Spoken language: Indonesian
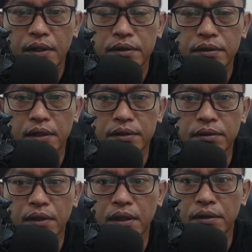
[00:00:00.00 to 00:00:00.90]
salah
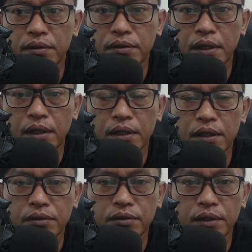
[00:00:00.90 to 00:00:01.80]
seorang
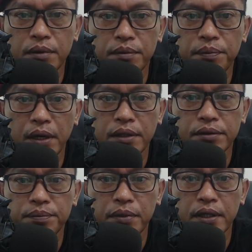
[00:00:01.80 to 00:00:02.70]
anggota 754
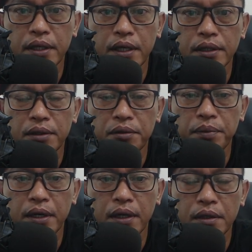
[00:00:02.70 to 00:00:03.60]
itu pendekatan
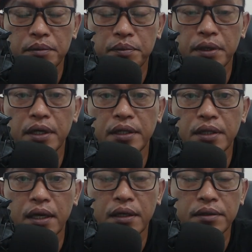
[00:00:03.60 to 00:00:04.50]
kepada
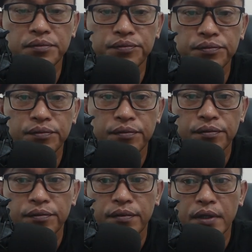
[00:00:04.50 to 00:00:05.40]
pendeta.
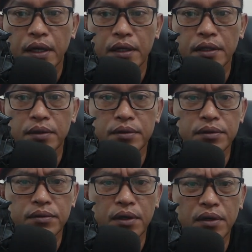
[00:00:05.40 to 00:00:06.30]
Akhirnya
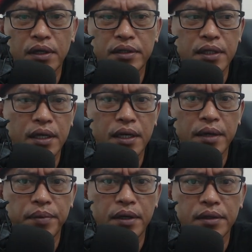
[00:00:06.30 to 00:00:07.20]
waktu itu kalau nggak salah
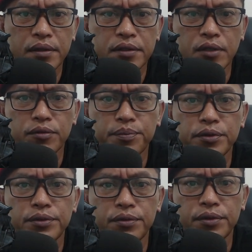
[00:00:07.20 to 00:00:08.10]
dapat satu
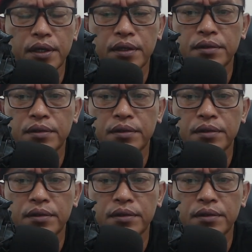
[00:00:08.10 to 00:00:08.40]
pucuk ya,